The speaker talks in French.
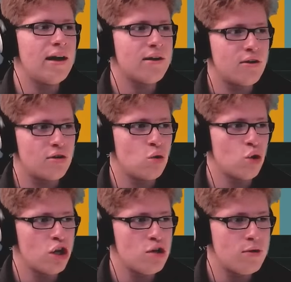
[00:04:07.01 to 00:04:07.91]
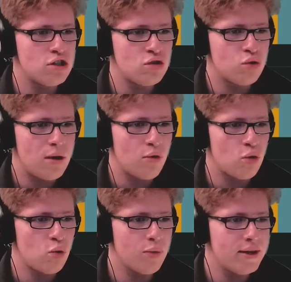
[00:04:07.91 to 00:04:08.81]
Ah, d'accord, ok, bah, j'ai
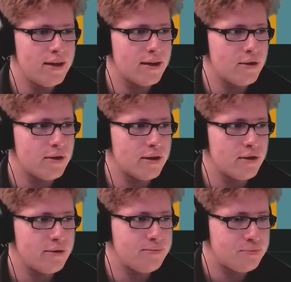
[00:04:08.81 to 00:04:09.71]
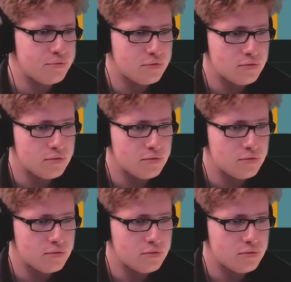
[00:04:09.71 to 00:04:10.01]
totalement compris, d'accord, d'accord.